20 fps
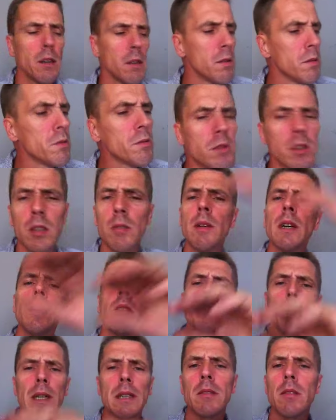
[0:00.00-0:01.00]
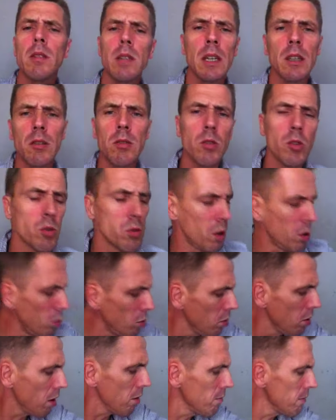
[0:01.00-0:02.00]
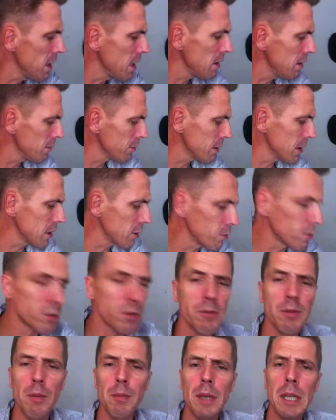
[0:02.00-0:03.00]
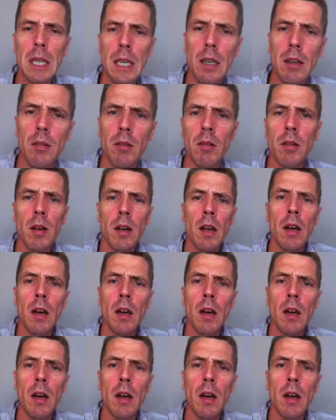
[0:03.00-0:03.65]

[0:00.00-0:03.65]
hein, une semaine, presque 15 jours. Le lendemain, je me suis fait piquer, quoi.